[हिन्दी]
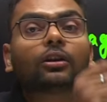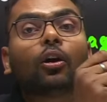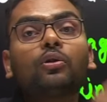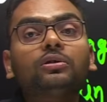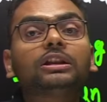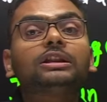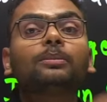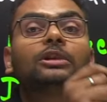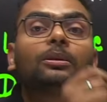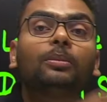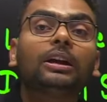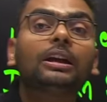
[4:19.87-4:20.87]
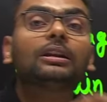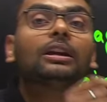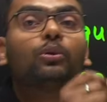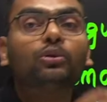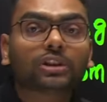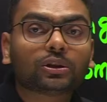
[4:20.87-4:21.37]
कौन से सब्जेक्ट में कितने
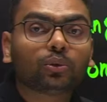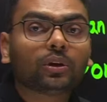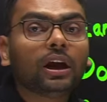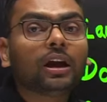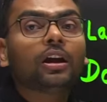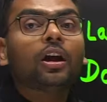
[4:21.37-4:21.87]
क्वेश्चन होंगे